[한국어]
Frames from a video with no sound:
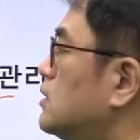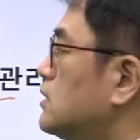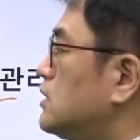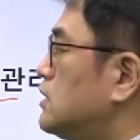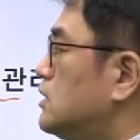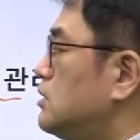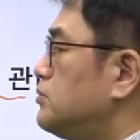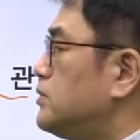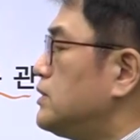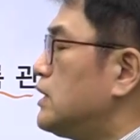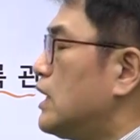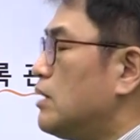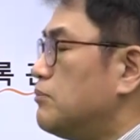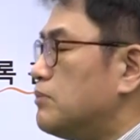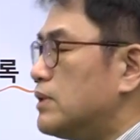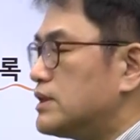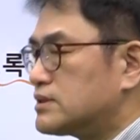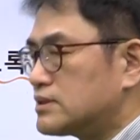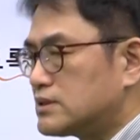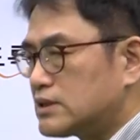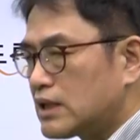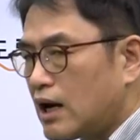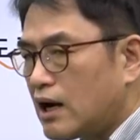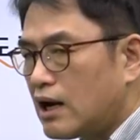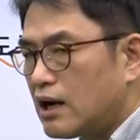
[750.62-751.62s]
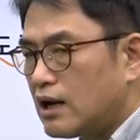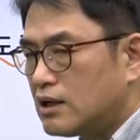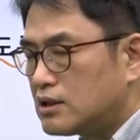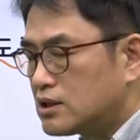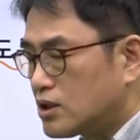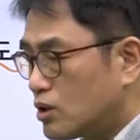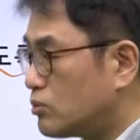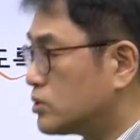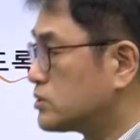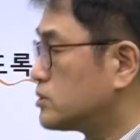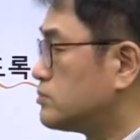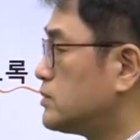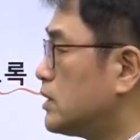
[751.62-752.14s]
DBMS다라고
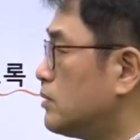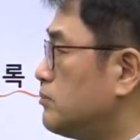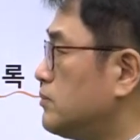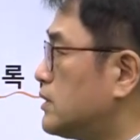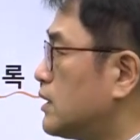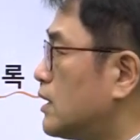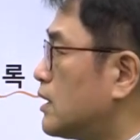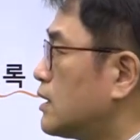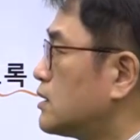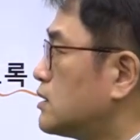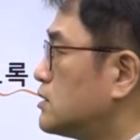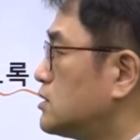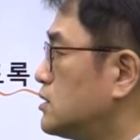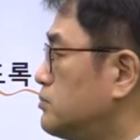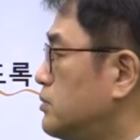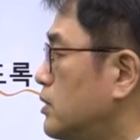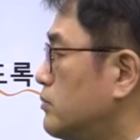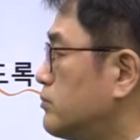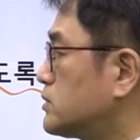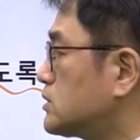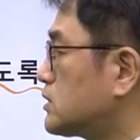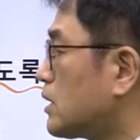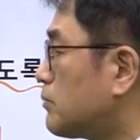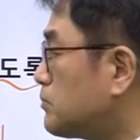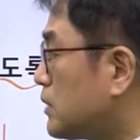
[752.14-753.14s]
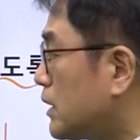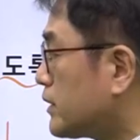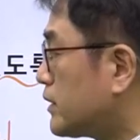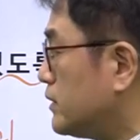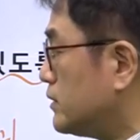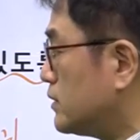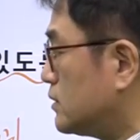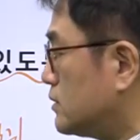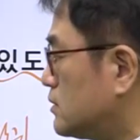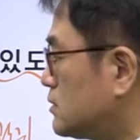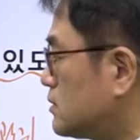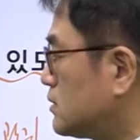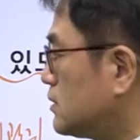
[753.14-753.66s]
보시면 됩니다. 그 DBMS 3대
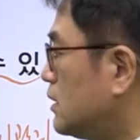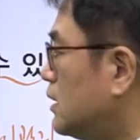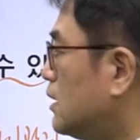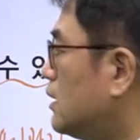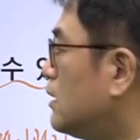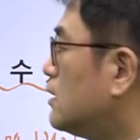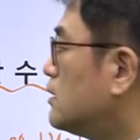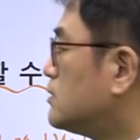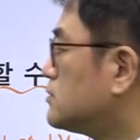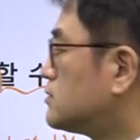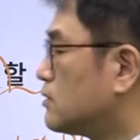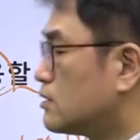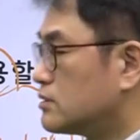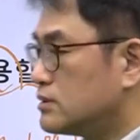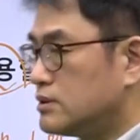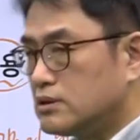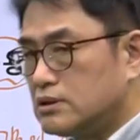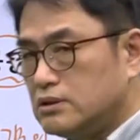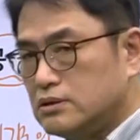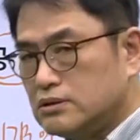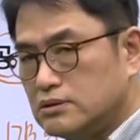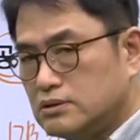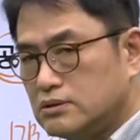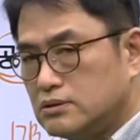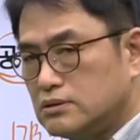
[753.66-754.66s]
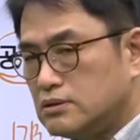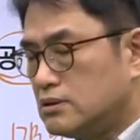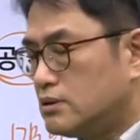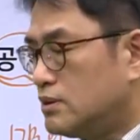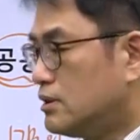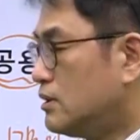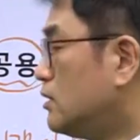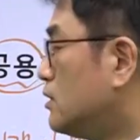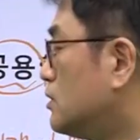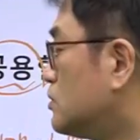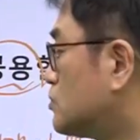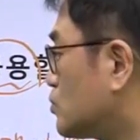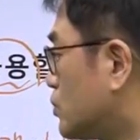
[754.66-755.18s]
기능, 정의 기능,
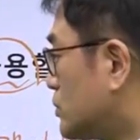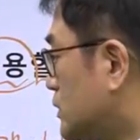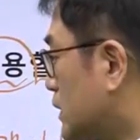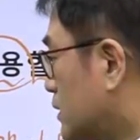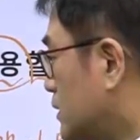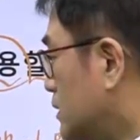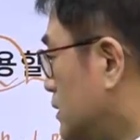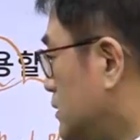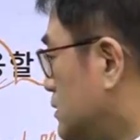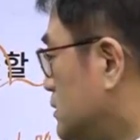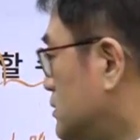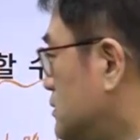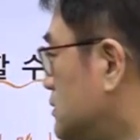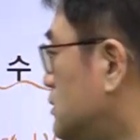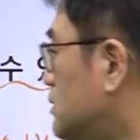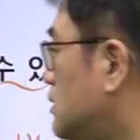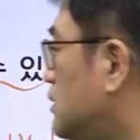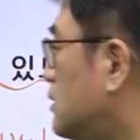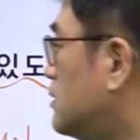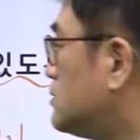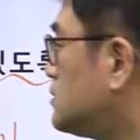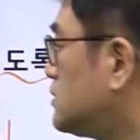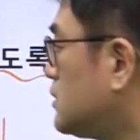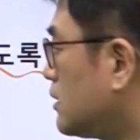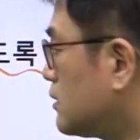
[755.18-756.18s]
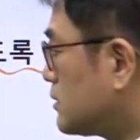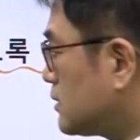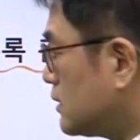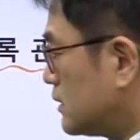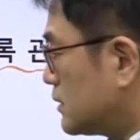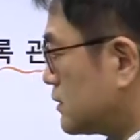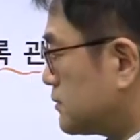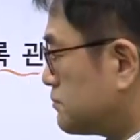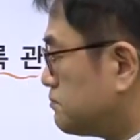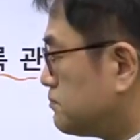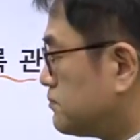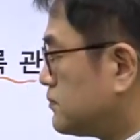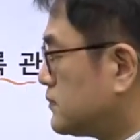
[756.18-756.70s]
조작 기능, 채우
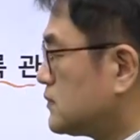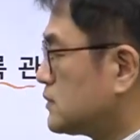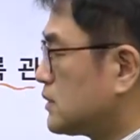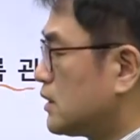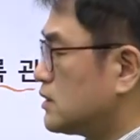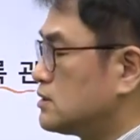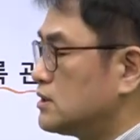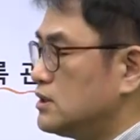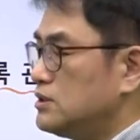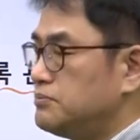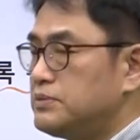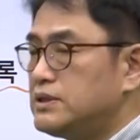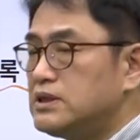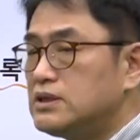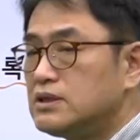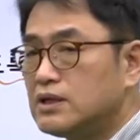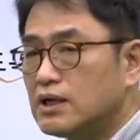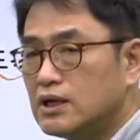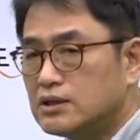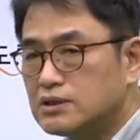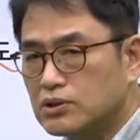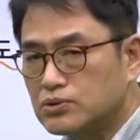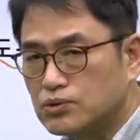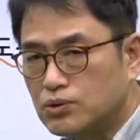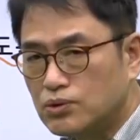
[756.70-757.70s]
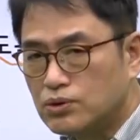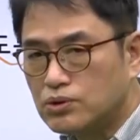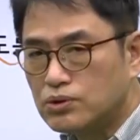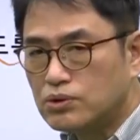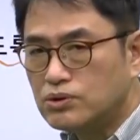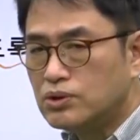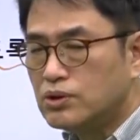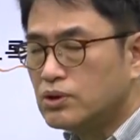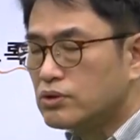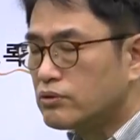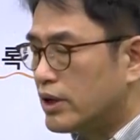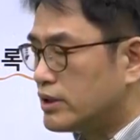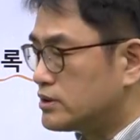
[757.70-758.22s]
기능. 자, 저희 필기할
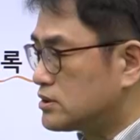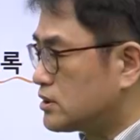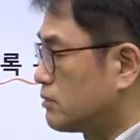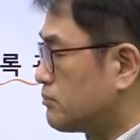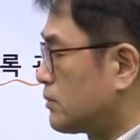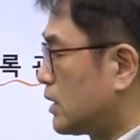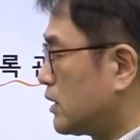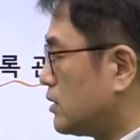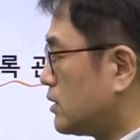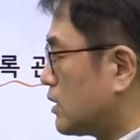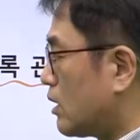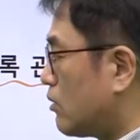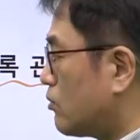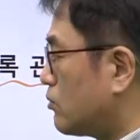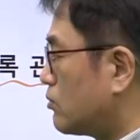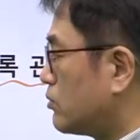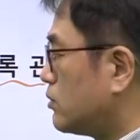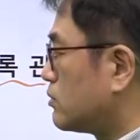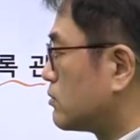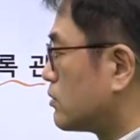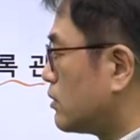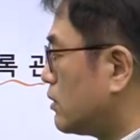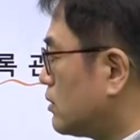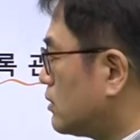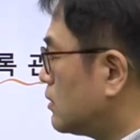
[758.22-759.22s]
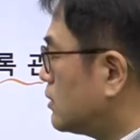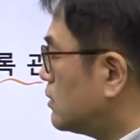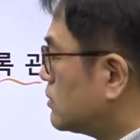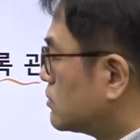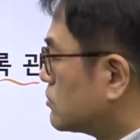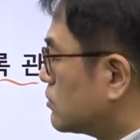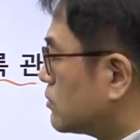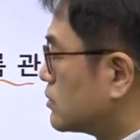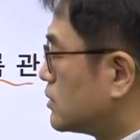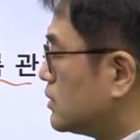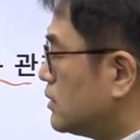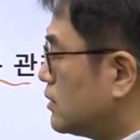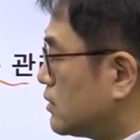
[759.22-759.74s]
때도 굉장히 많이 나오고 있고요.
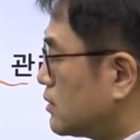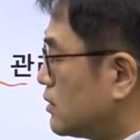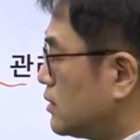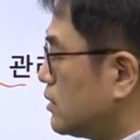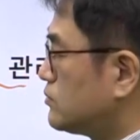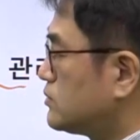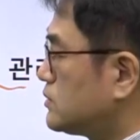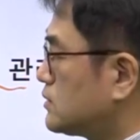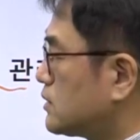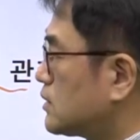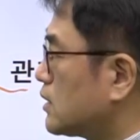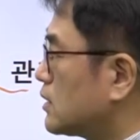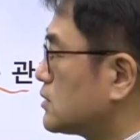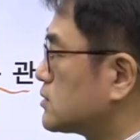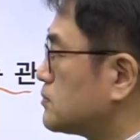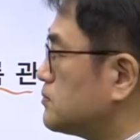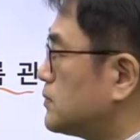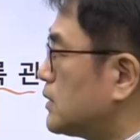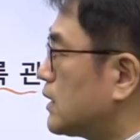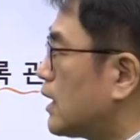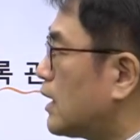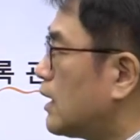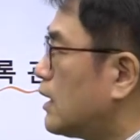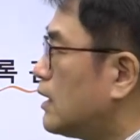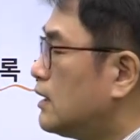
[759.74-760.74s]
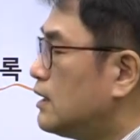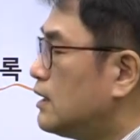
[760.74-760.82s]
꼭 기억을 해두셔야 되겠습니다.